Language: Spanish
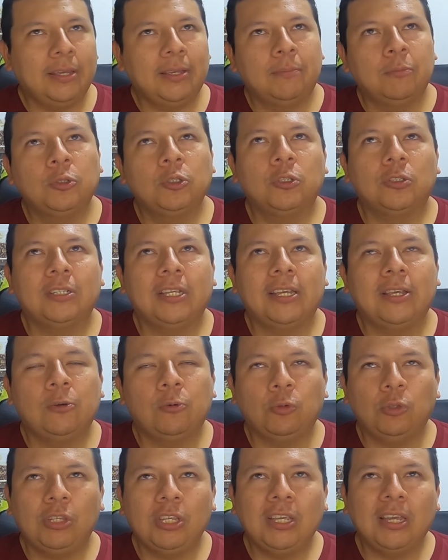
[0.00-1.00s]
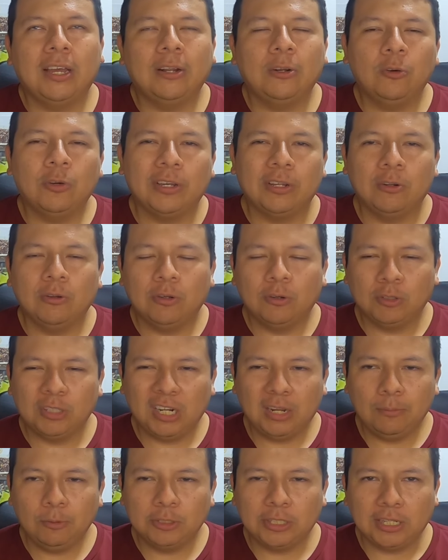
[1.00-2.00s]
Eh, mucho se discutía ¿no? que no
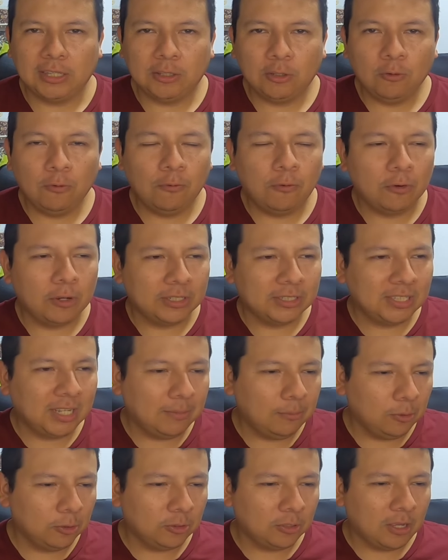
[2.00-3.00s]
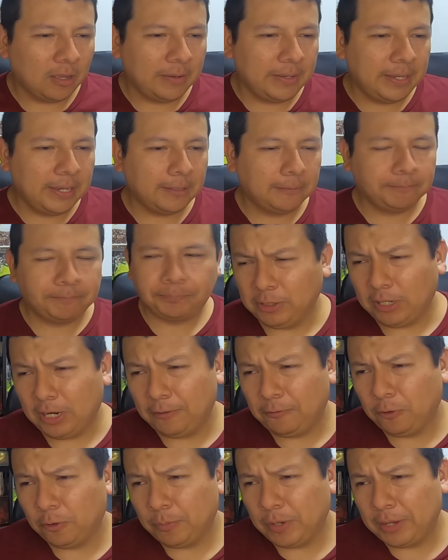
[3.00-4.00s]
encontrábamos el triunfo, que estábamos todavía viendo
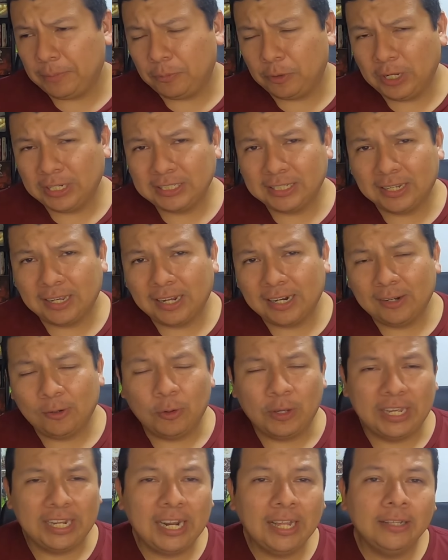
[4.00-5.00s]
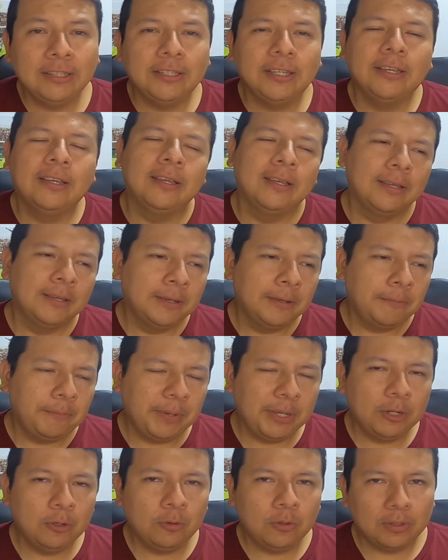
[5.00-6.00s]
la forma de poder sacarlo adelante
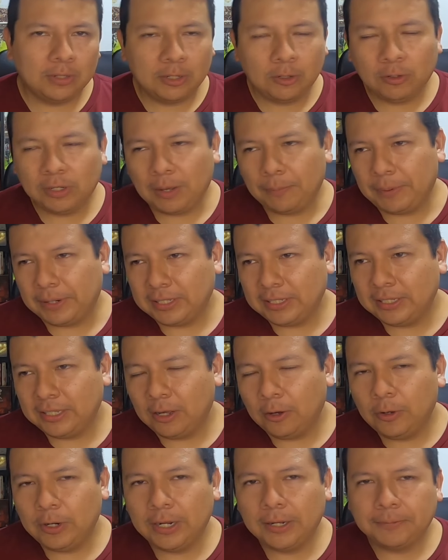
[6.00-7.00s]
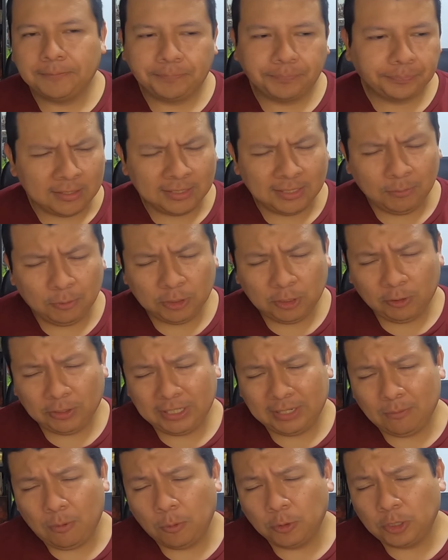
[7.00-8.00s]
pero creo que a partir de ahora está mostrado
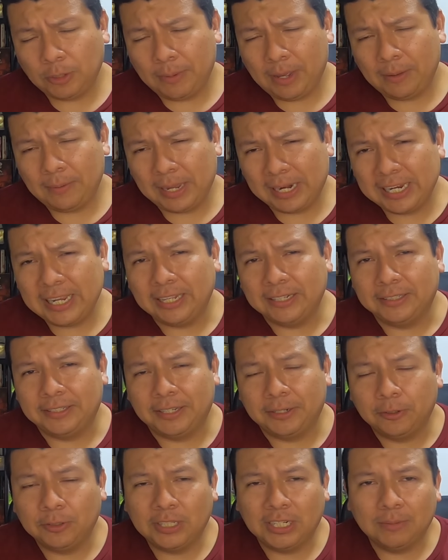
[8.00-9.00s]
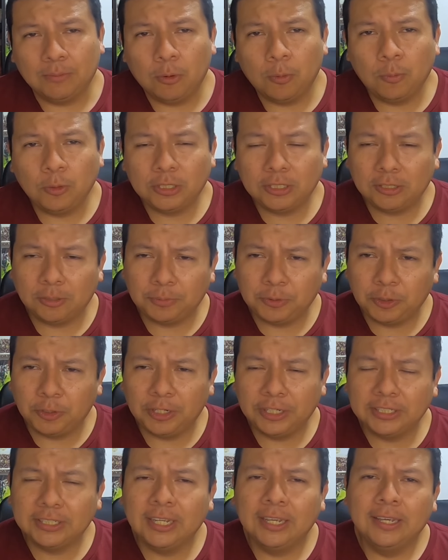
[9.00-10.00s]
que tenemos muchas más variantes, ¿no? Tenemos muchas
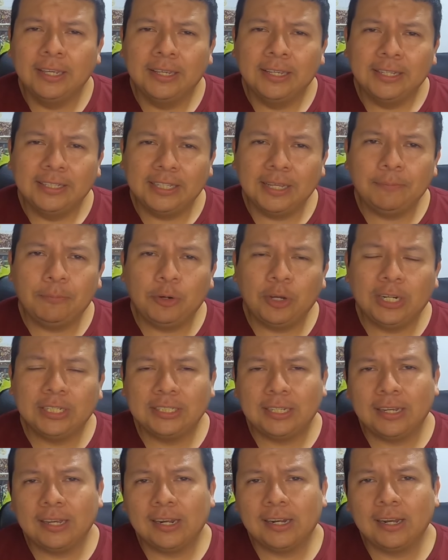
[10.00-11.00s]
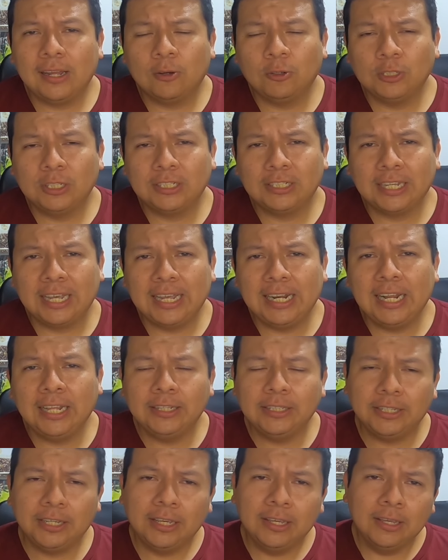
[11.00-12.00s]
opciones de poder sacar las cosas
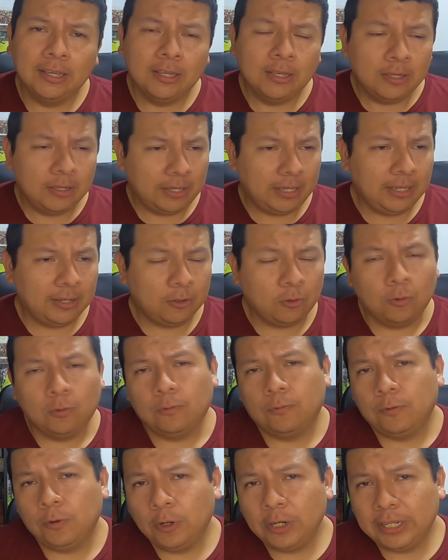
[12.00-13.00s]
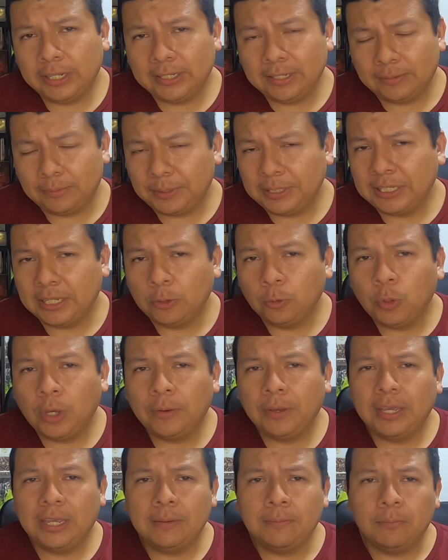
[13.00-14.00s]
adelante eh, con Flores, depende de
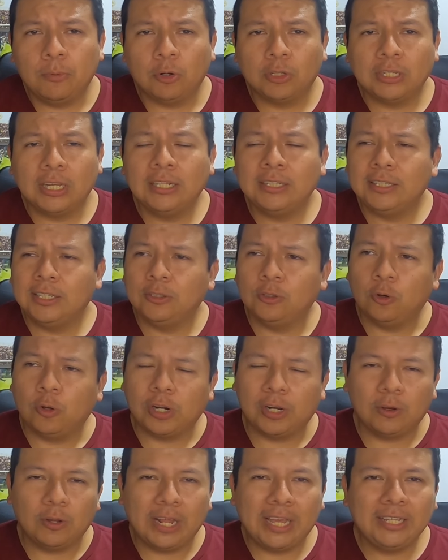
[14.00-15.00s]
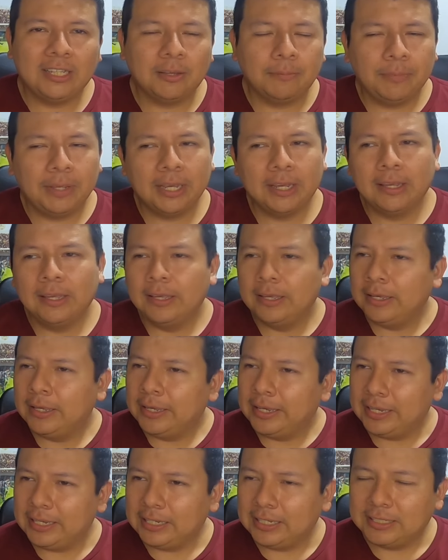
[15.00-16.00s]
9, importante, Dorregoray también
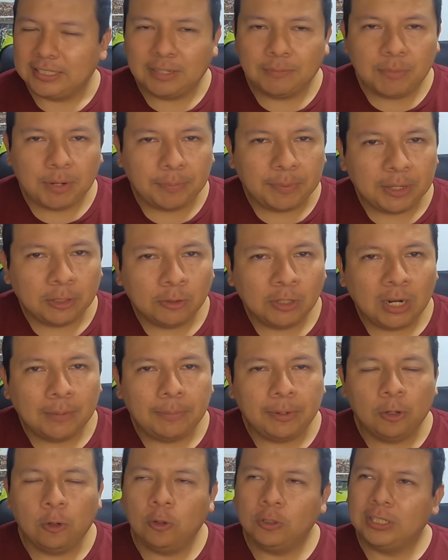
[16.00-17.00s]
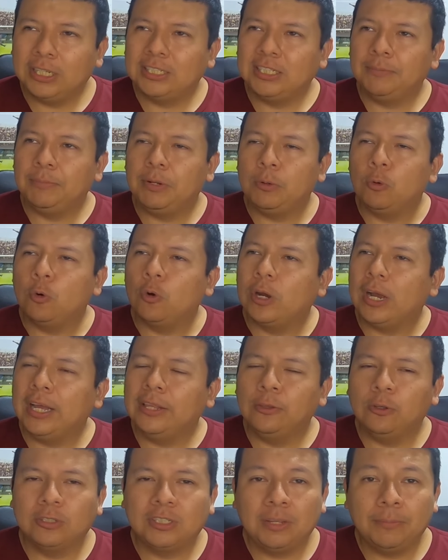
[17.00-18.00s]
eh, siempre pidiendo la pelota, siempre
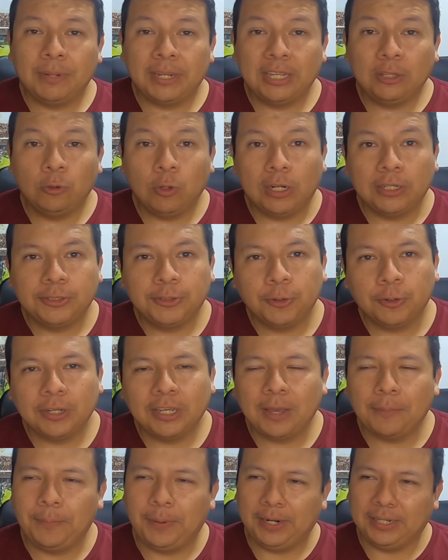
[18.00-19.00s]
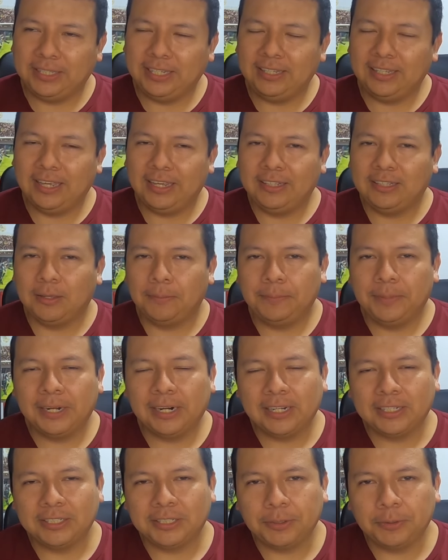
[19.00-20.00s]
buscando, siempre yendo al choque, a partir de ahí
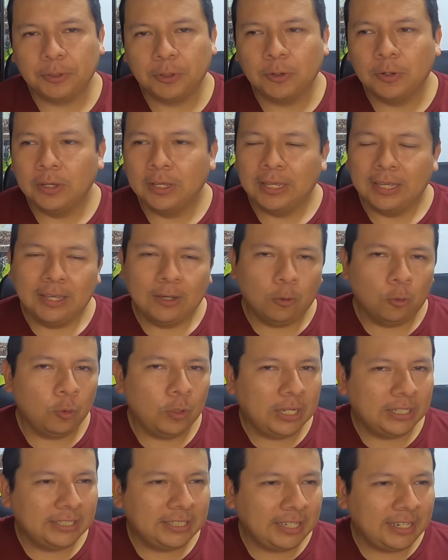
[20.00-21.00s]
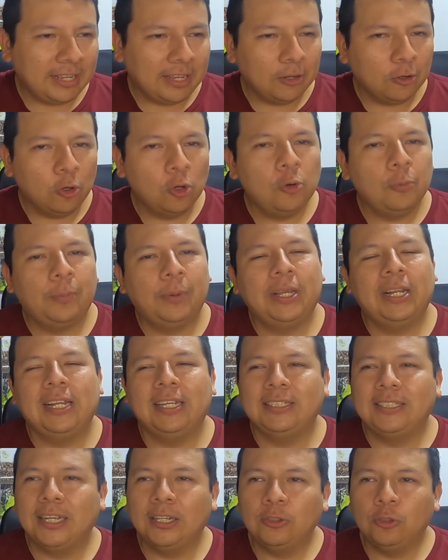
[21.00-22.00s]
también recibió una serie de golpes,
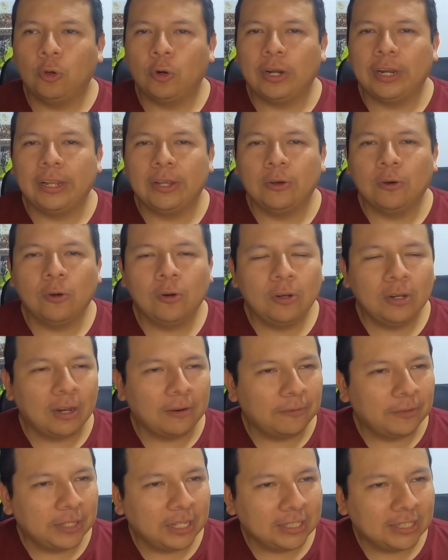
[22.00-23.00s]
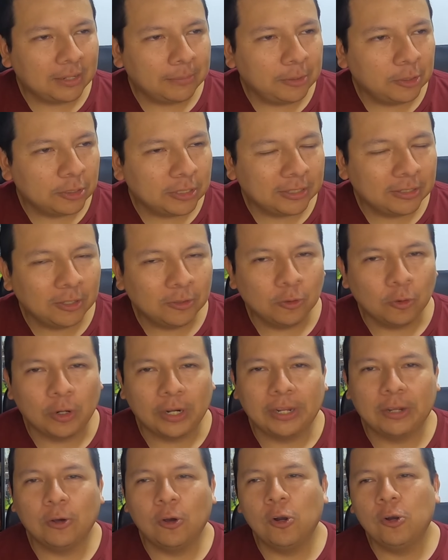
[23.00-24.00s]
le decían Dorregol, al final terminó siendo
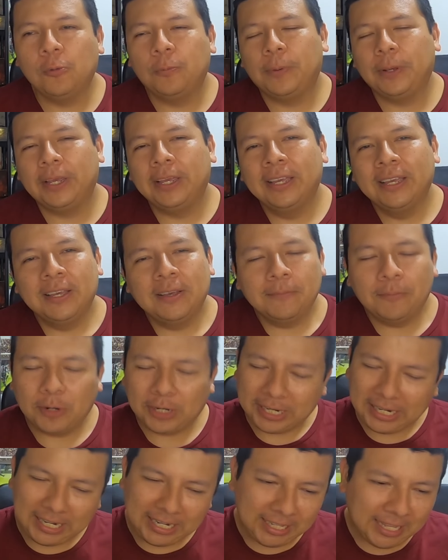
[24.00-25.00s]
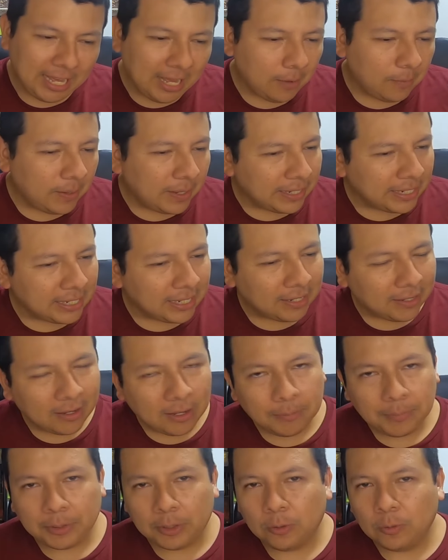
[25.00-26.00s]
Dorregolpe, porque le daban y le
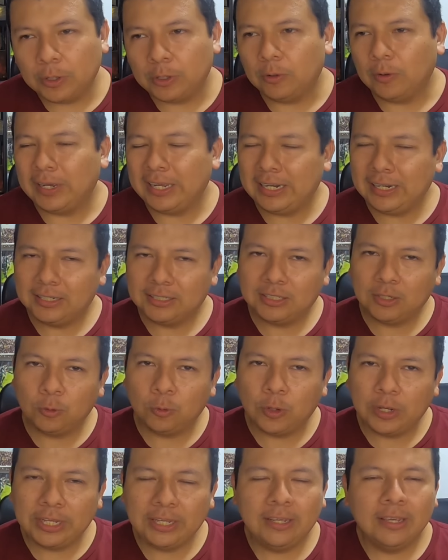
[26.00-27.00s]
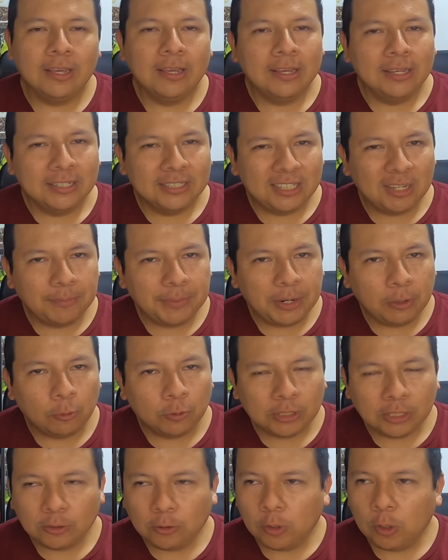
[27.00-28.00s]
daban, pero bueno, él estuvo ahí siempre
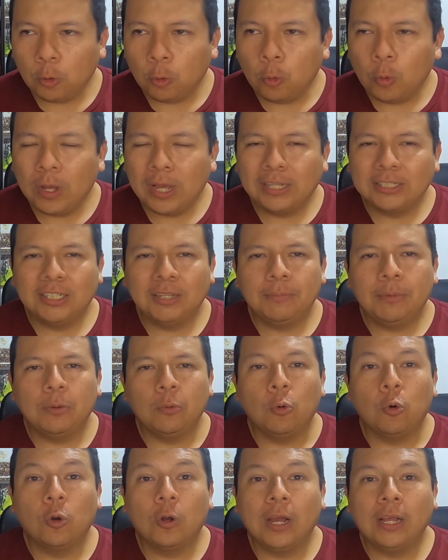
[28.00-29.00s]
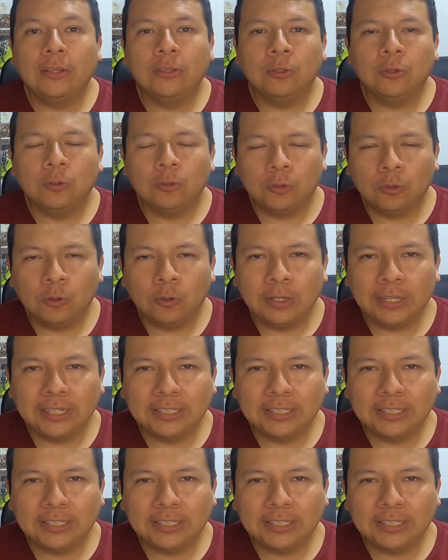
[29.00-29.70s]
aguantando las jugadas, siempre buscando, ¿no?